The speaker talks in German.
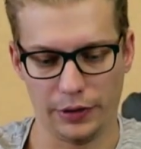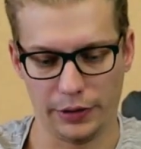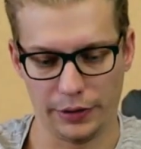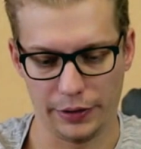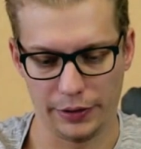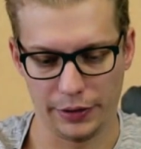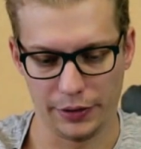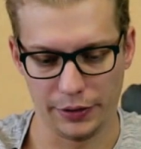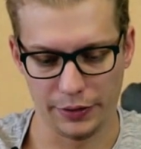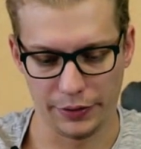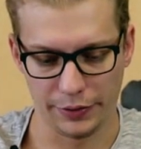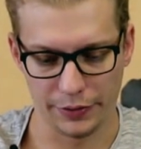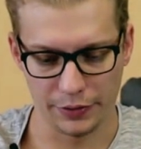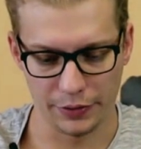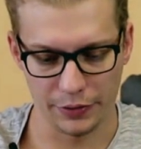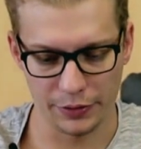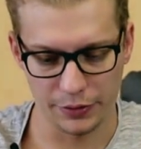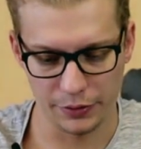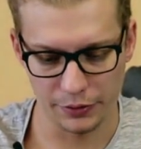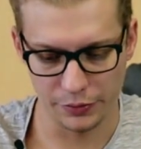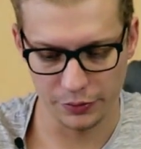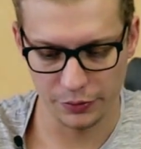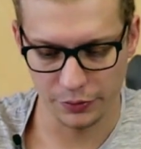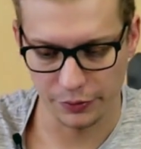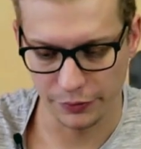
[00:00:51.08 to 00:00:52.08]
einen
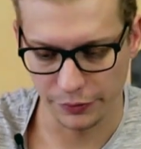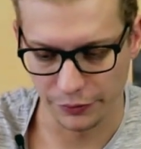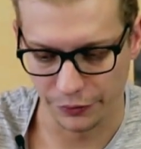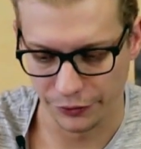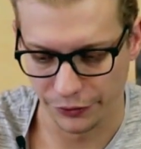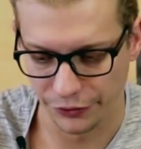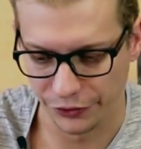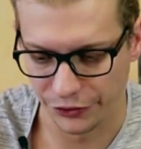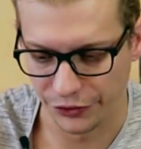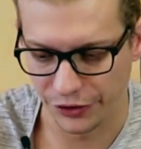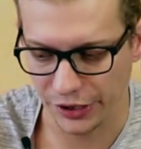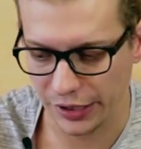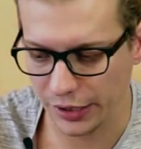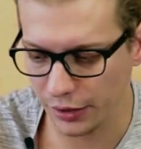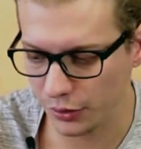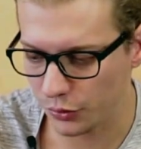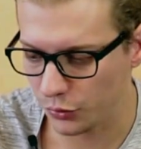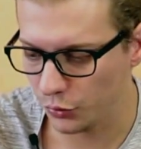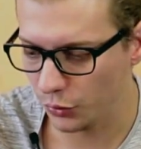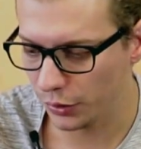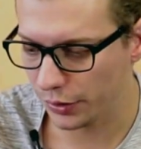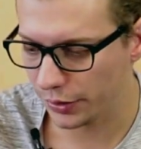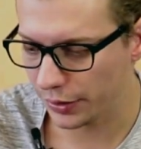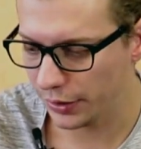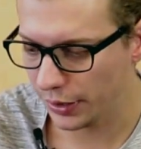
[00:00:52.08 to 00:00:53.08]
sehr
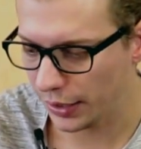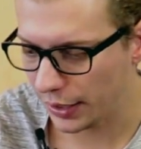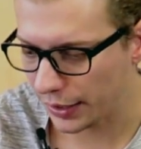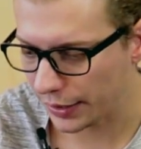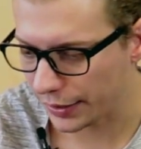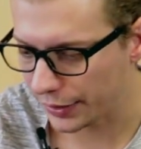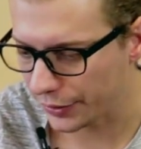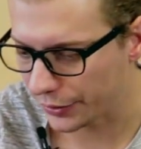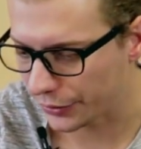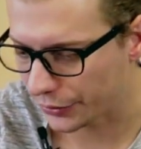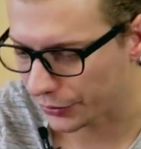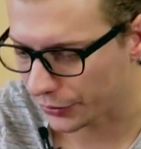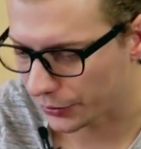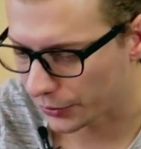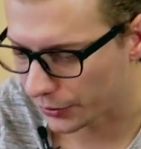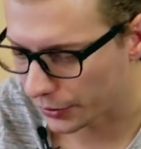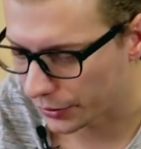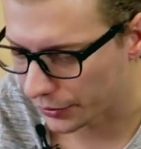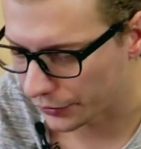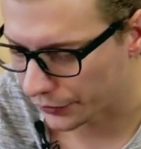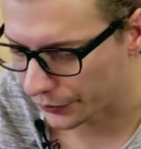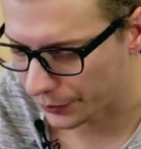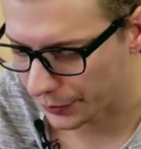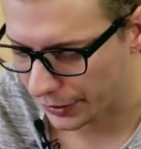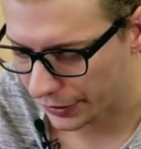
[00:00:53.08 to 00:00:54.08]
guten Eindruck
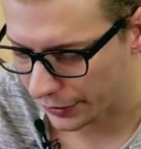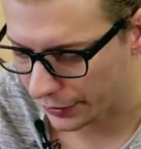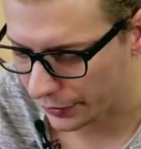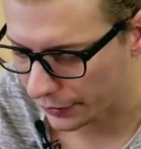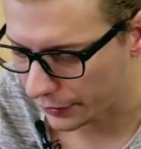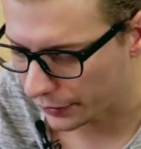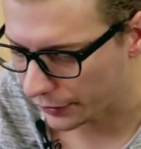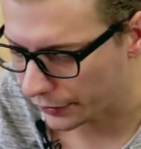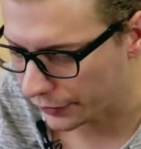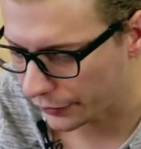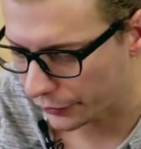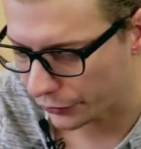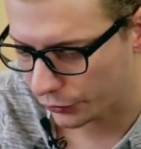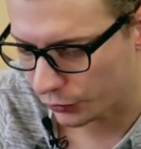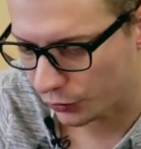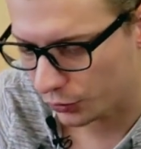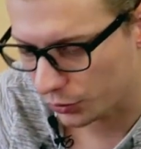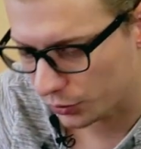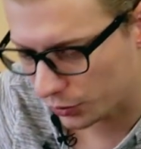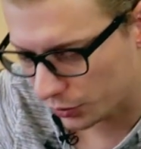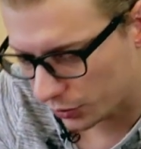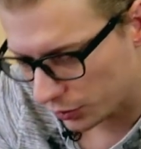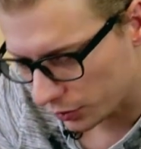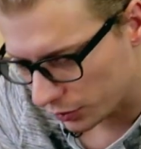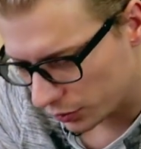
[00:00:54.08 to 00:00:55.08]
auf mich.
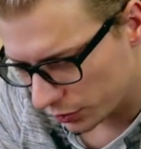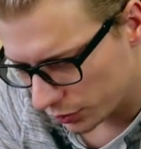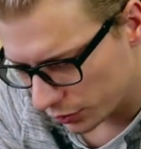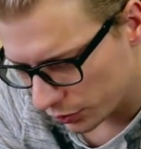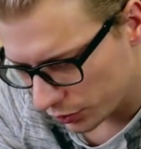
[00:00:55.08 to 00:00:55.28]
Also,